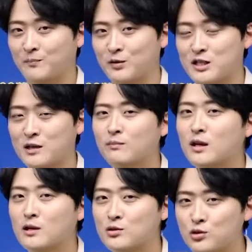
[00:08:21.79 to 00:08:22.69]
지금
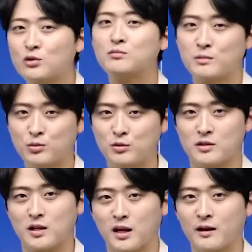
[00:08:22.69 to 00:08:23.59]
추론 문제 풀고
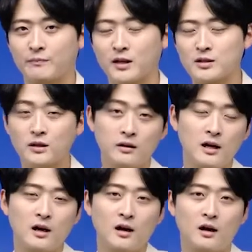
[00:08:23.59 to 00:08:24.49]
있으니까. 그래서
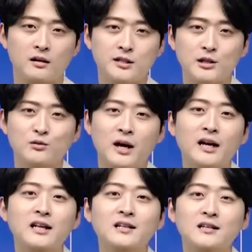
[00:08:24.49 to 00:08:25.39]
어, 친구
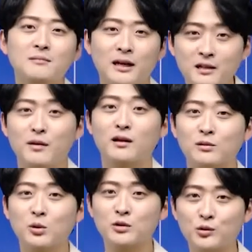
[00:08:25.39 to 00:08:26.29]
할인을 받으면
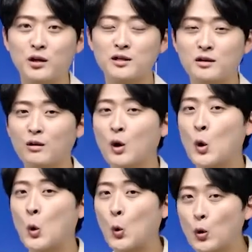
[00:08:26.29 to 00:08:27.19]
코드를 통해서
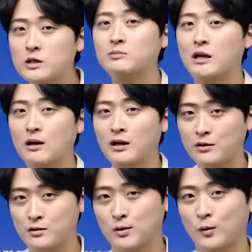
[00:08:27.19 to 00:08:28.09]
50달러
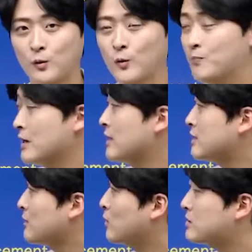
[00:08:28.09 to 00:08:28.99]
할인이었었고
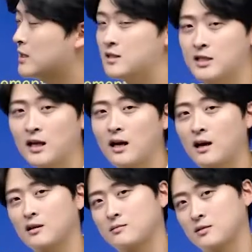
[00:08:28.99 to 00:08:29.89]
지금
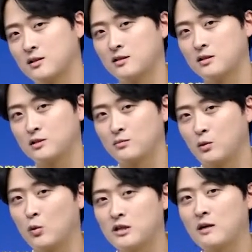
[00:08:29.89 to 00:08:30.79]
코스탄씨가 그 지금
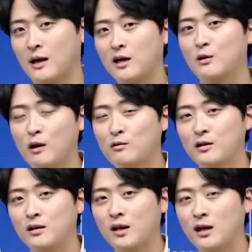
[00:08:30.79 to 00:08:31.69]
공사를 맡기려고 하고
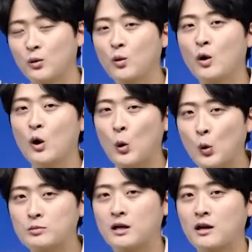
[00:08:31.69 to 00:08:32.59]
있는데 얘도
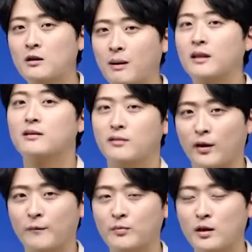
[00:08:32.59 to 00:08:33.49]
50달러 할인을
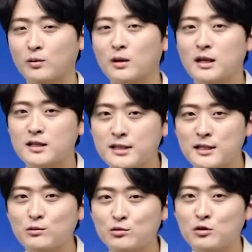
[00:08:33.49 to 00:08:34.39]
받는데요. 얘도
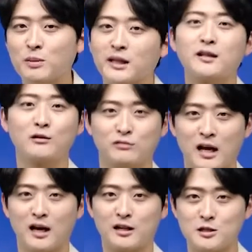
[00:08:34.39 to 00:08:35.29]
친구 추천을 받았겠구나
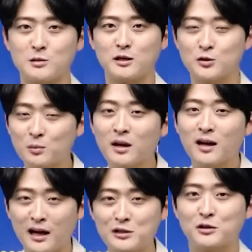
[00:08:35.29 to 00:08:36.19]
라는 짐작을 좀
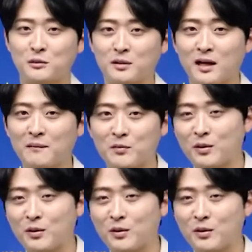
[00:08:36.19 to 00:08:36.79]
하셔야 됩니다.